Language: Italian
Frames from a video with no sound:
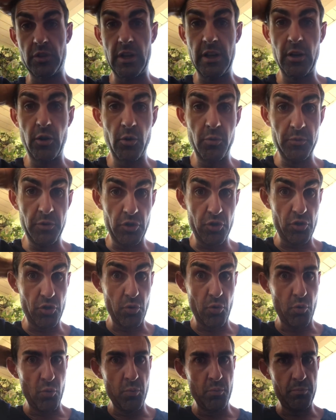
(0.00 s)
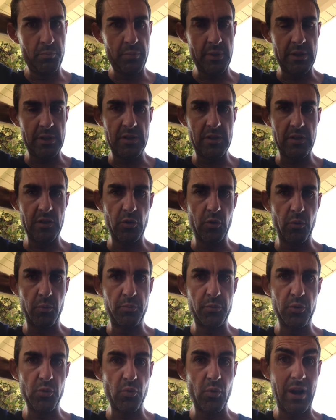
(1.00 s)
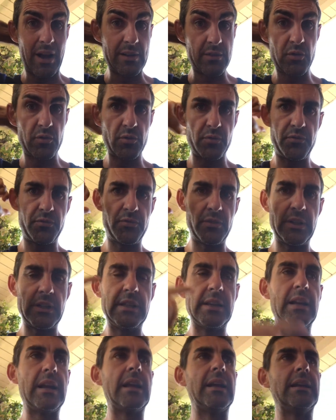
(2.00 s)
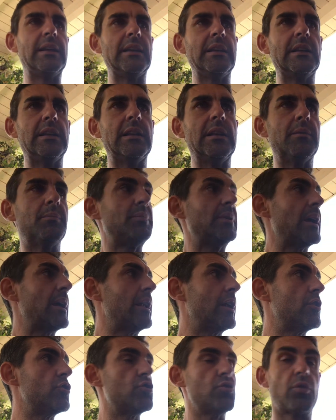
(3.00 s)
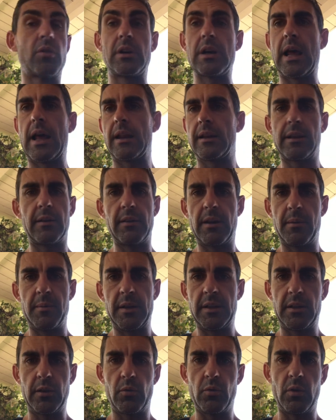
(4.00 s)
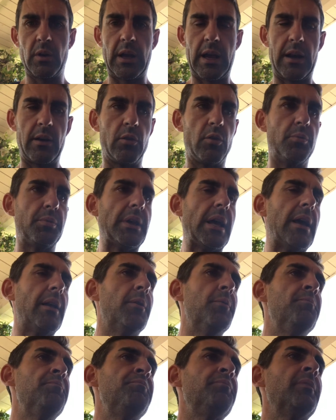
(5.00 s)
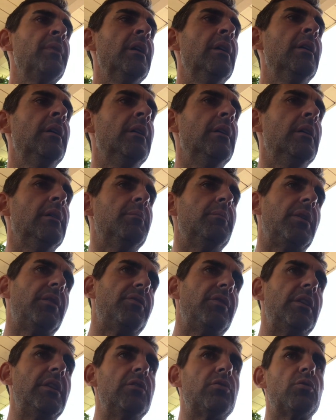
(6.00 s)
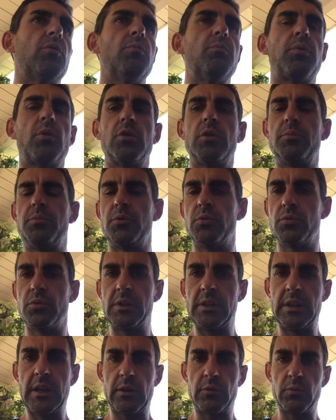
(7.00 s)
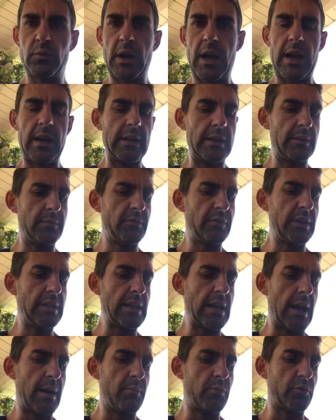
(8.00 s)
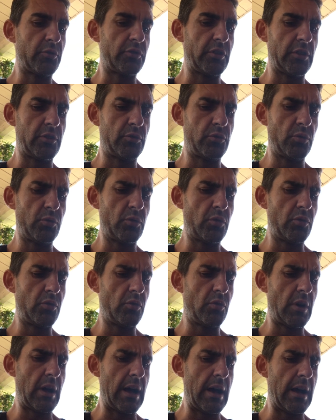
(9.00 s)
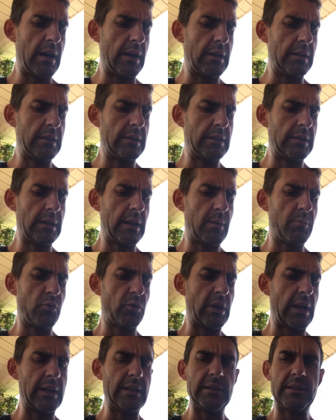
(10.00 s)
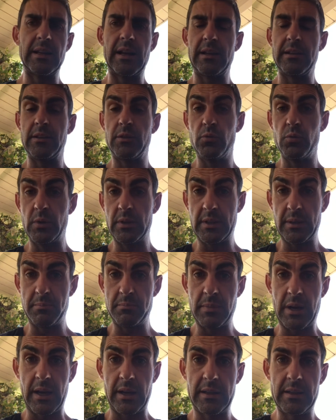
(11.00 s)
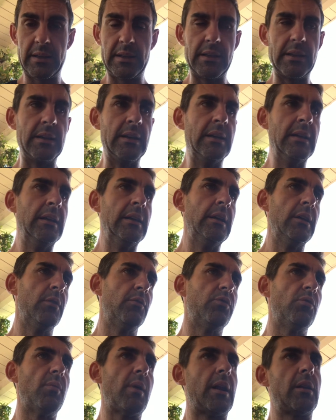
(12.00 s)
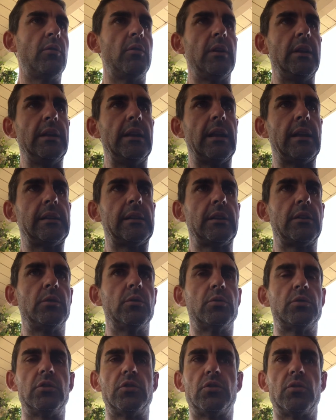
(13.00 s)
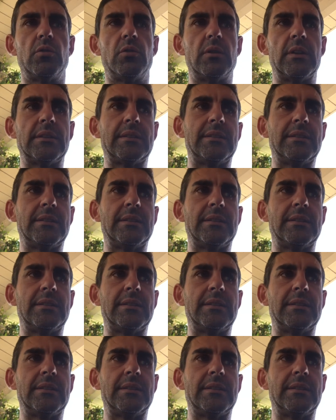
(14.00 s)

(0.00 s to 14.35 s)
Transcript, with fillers: le comincio un pizzico più a soffrire in piena giornata, veramente col caldo pieno. Preferisco un po' di più i naturali. Vediamo se torno alla modalità di due tabacchi fumando i lattachiosi solo la